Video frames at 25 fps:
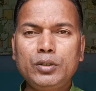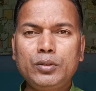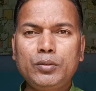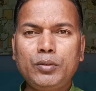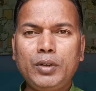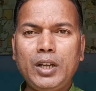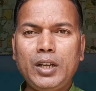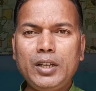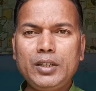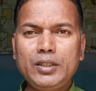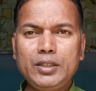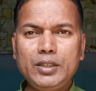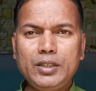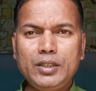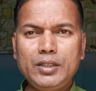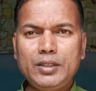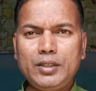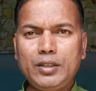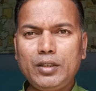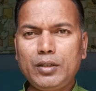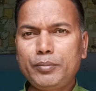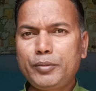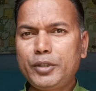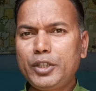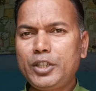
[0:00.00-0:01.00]
तो आज
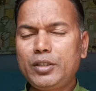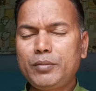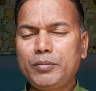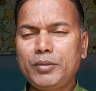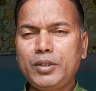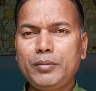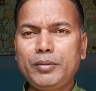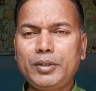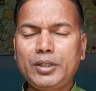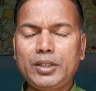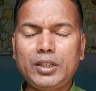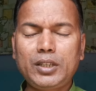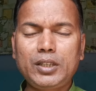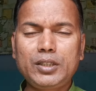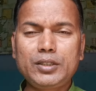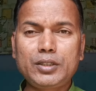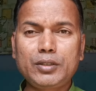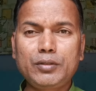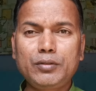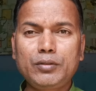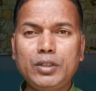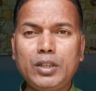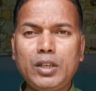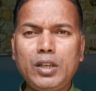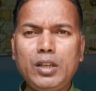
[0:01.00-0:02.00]
ये अपडेट मैं बताना
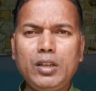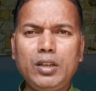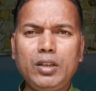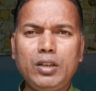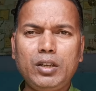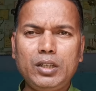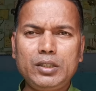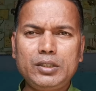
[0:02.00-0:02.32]
चाहूँगा